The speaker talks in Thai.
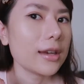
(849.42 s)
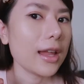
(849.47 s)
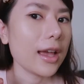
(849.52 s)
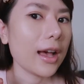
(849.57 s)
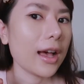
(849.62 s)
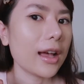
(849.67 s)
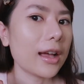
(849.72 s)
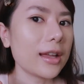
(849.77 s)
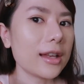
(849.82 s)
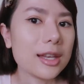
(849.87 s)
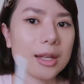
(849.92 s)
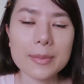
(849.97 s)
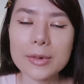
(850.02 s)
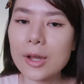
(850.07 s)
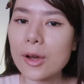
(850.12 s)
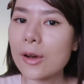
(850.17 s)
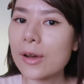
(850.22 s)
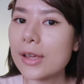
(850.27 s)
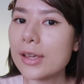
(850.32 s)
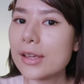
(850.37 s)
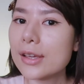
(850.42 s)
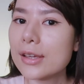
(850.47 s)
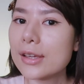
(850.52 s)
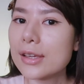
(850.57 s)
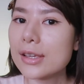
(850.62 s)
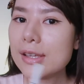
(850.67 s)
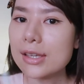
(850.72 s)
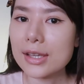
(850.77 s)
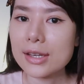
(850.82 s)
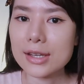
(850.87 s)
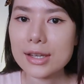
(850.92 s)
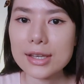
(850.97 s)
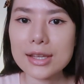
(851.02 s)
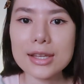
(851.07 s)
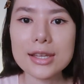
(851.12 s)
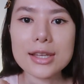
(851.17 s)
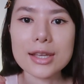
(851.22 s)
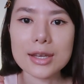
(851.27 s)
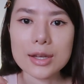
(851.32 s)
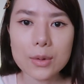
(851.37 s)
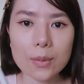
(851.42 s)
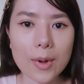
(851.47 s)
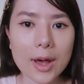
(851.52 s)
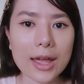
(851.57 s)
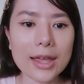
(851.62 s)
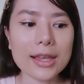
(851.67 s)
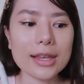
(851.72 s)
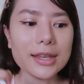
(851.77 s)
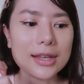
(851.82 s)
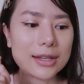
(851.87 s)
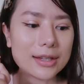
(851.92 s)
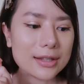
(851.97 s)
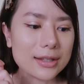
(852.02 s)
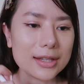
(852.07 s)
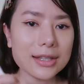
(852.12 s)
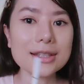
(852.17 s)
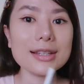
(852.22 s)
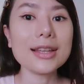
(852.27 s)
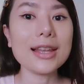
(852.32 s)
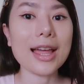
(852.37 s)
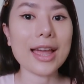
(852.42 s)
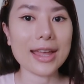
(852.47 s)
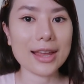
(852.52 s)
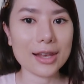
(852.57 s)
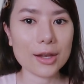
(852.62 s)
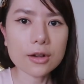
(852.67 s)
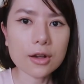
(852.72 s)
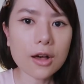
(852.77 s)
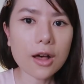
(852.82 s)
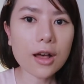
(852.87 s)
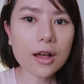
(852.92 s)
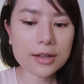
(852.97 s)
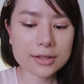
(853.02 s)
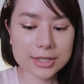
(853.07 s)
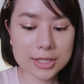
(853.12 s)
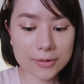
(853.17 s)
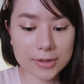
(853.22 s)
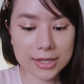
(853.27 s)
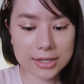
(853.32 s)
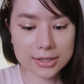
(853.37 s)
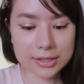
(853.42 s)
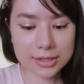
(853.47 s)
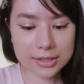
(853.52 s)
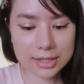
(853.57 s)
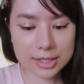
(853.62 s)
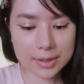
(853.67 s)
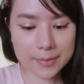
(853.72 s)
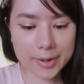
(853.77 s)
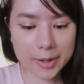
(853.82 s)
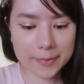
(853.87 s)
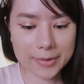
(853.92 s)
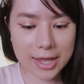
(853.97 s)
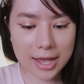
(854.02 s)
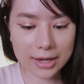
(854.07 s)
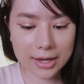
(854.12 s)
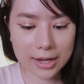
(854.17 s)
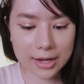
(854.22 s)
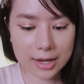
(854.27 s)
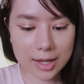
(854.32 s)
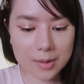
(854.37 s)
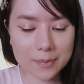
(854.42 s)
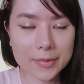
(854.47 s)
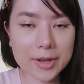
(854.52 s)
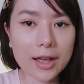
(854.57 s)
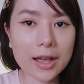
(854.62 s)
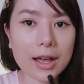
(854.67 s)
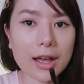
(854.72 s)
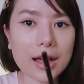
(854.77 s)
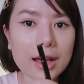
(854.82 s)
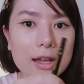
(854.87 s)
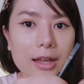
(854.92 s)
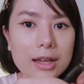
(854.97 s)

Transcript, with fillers: เนี่ยค่ะเรียบร้อยเขียนได้ดีเขียนได้ไวเขียนได้ลื่นไหลแล้วก็เจลไลเนอร์ที่แบบอยากแนะนำนะคะ